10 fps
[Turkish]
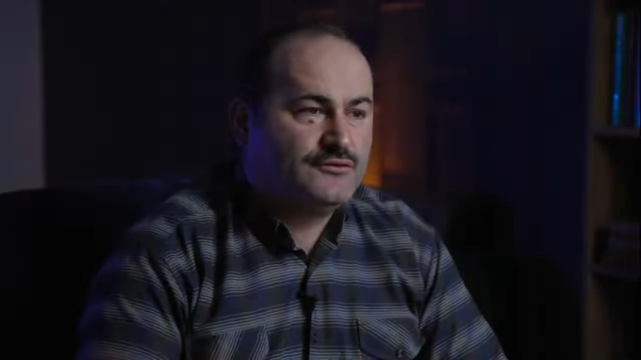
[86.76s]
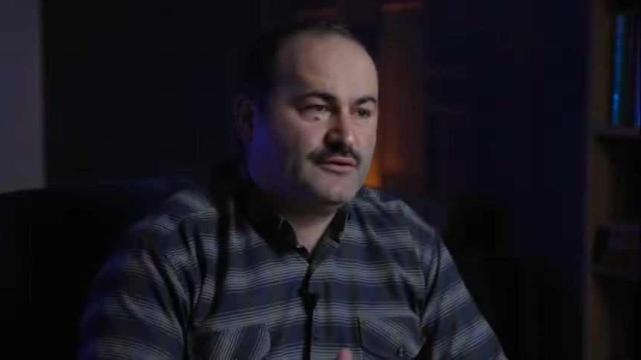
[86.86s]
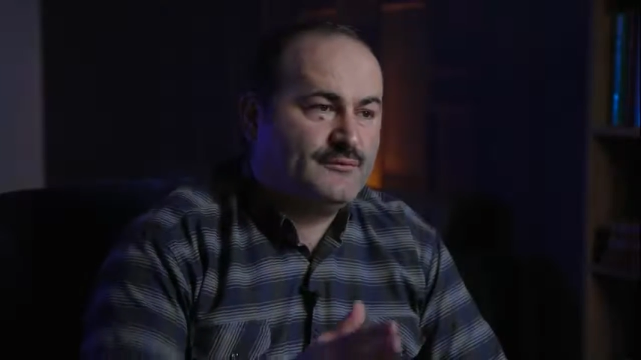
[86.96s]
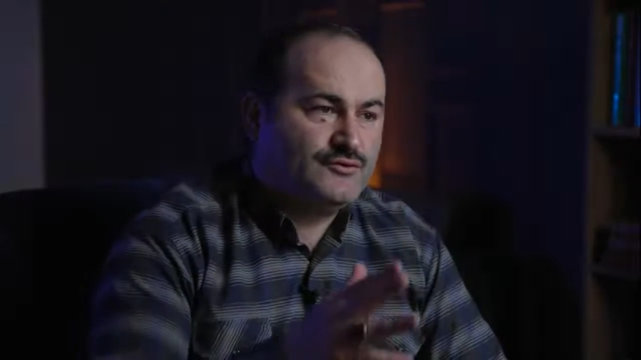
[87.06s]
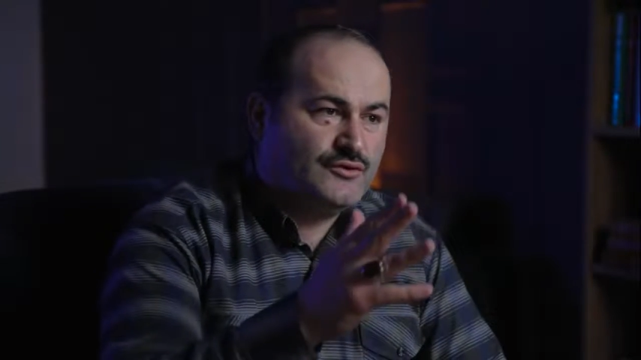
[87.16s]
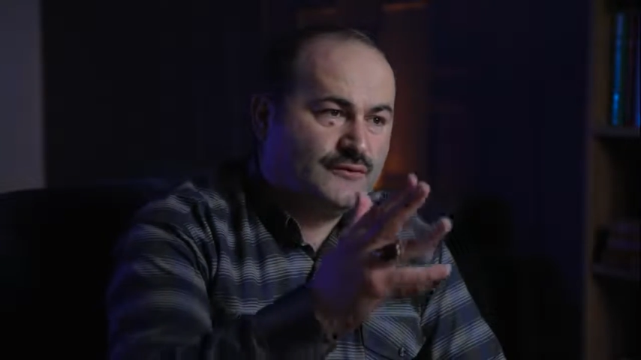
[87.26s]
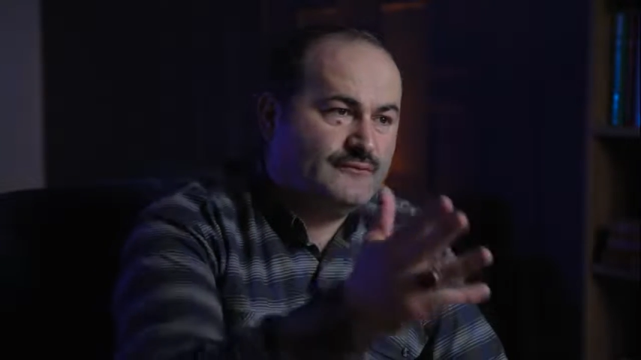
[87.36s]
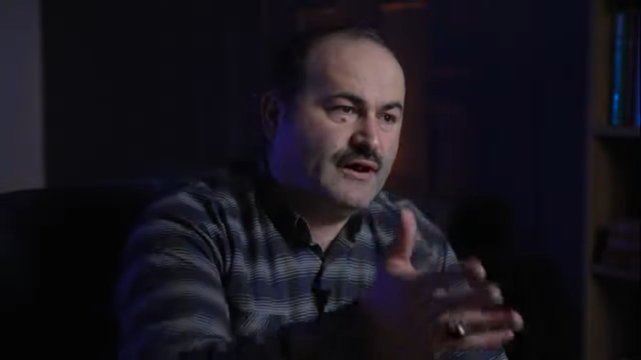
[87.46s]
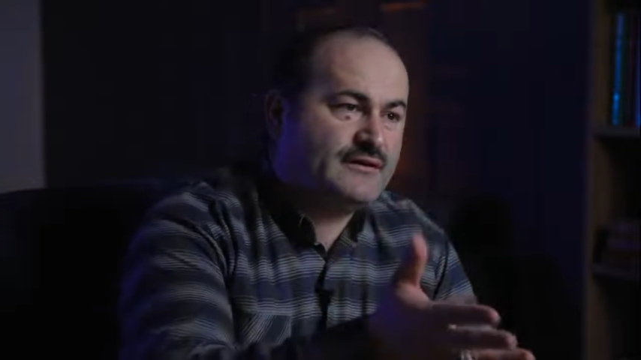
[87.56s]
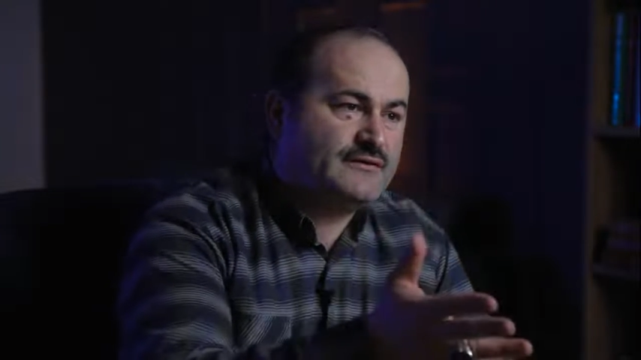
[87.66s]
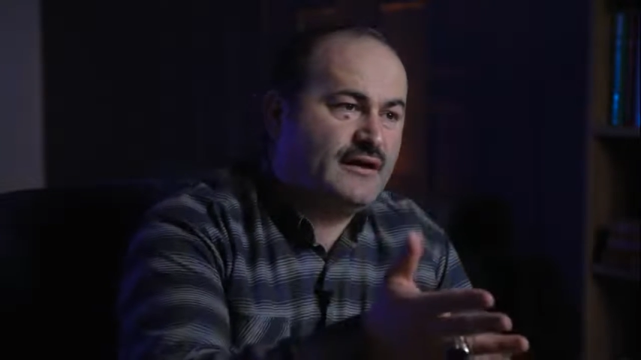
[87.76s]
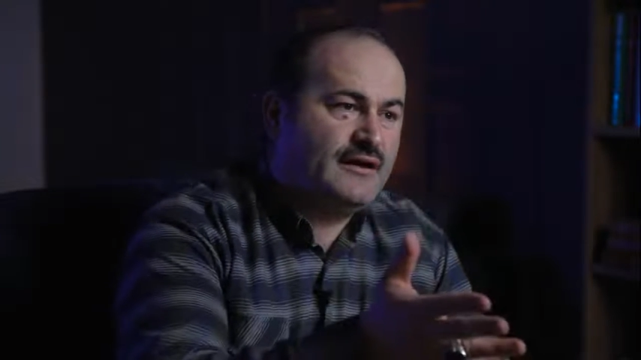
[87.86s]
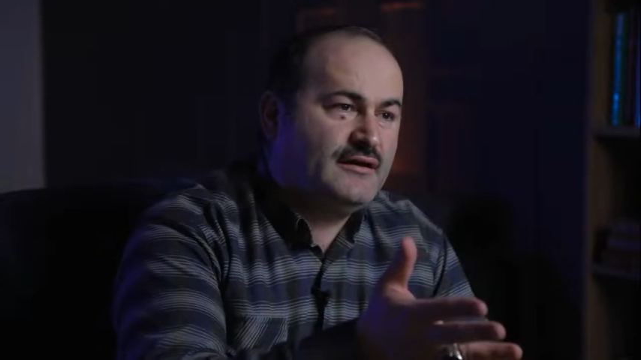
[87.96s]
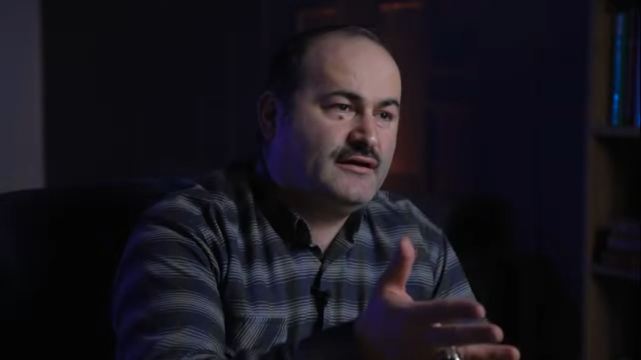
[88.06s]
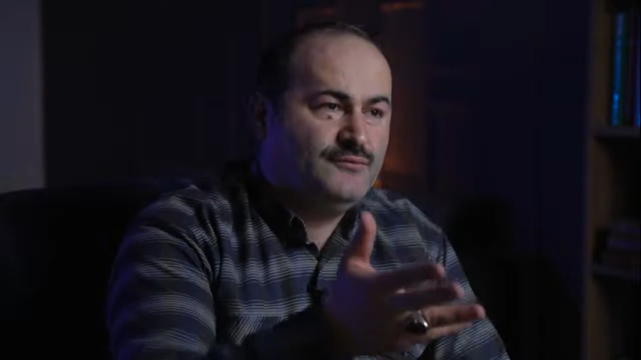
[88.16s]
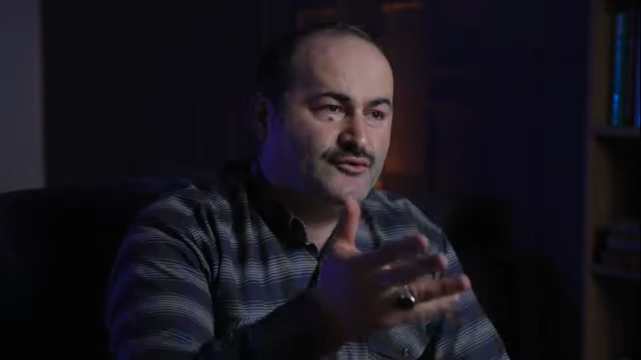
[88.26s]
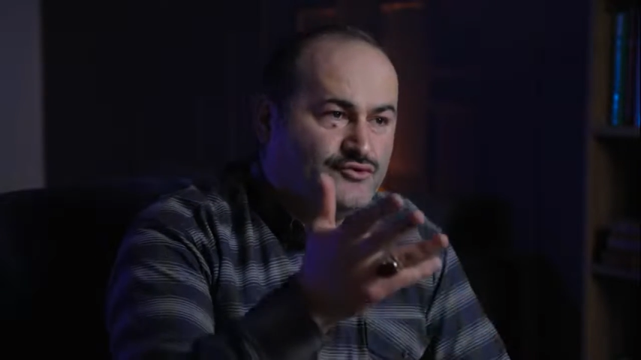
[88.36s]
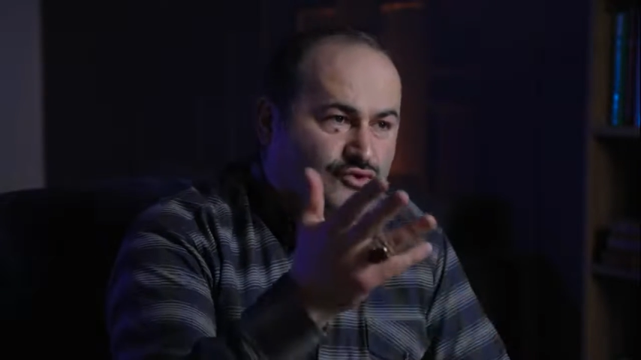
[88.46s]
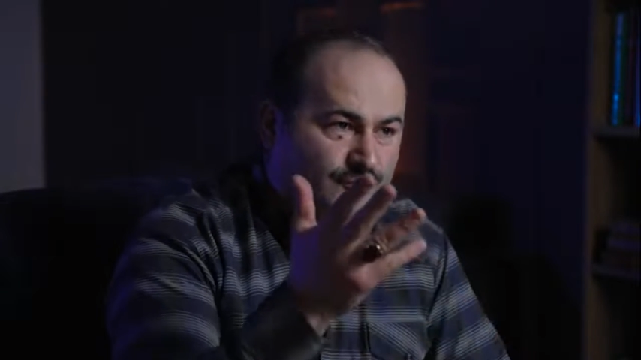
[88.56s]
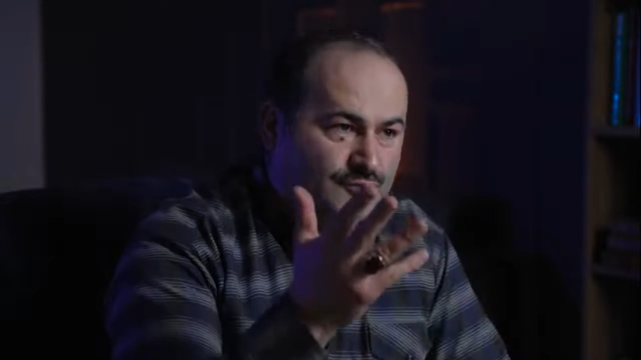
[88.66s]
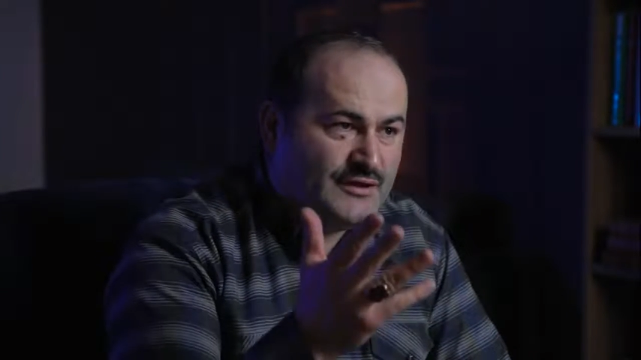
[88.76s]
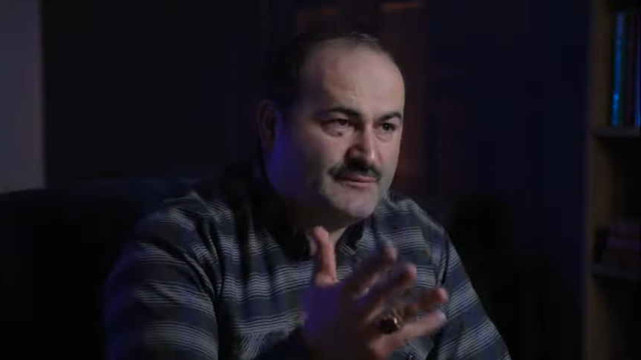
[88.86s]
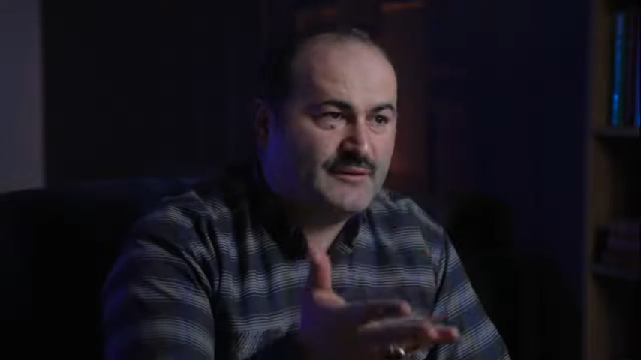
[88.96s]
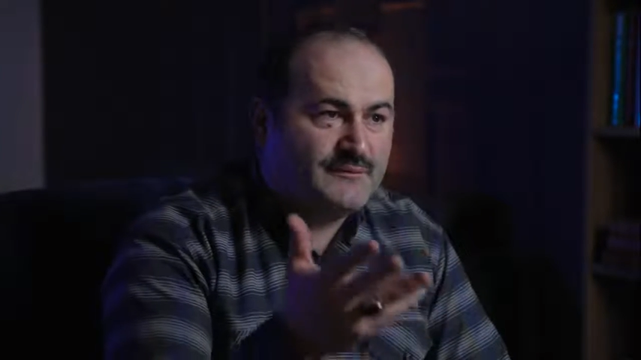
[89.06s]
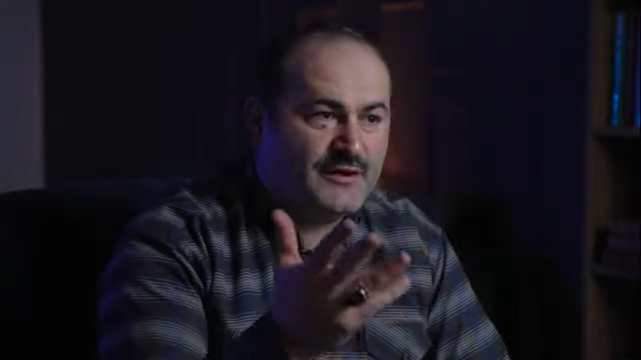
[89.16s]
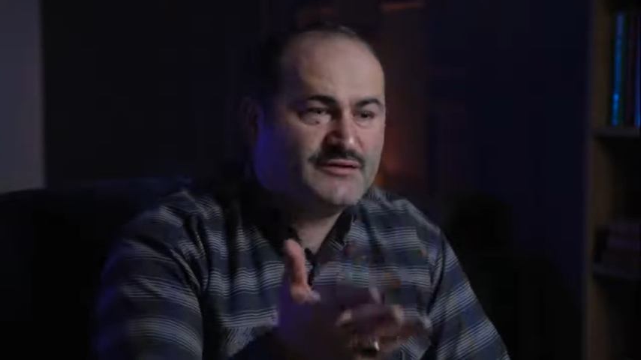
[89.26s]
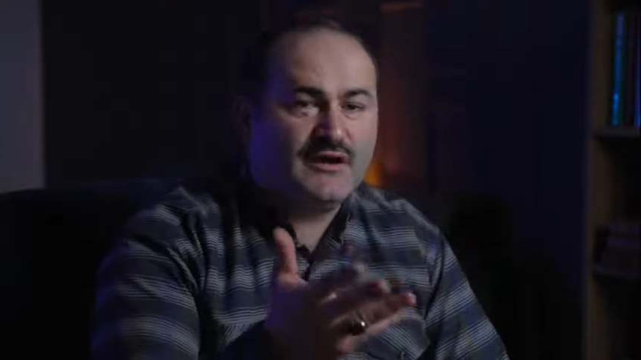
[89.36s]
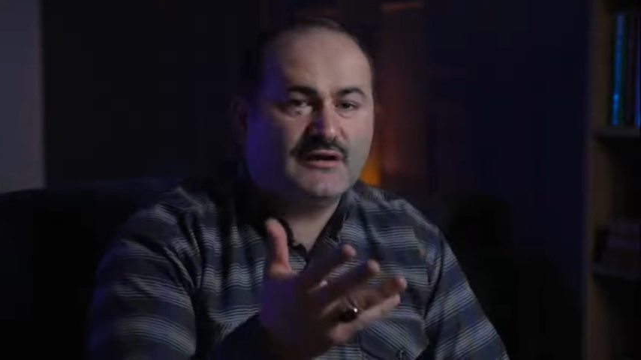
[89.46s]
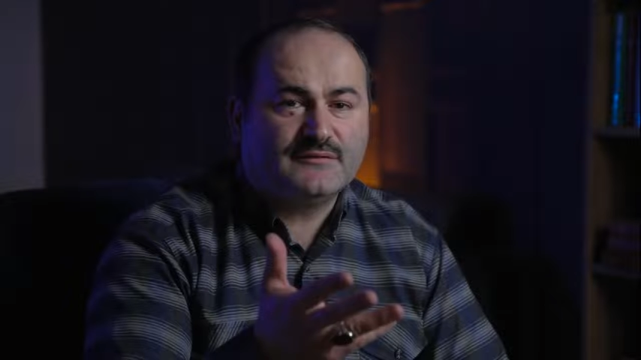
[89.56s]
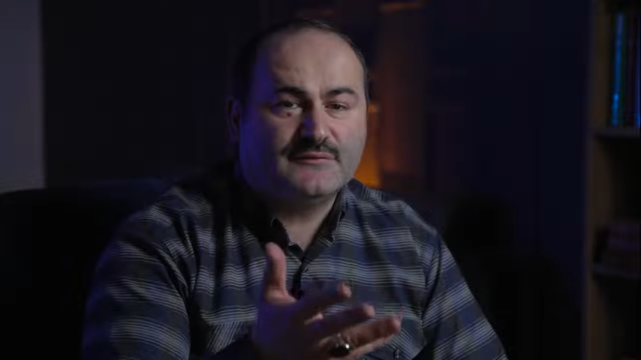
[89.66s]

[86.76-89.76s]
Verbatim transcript: burada bir zulüm varsa bu zulmü de bir beşer,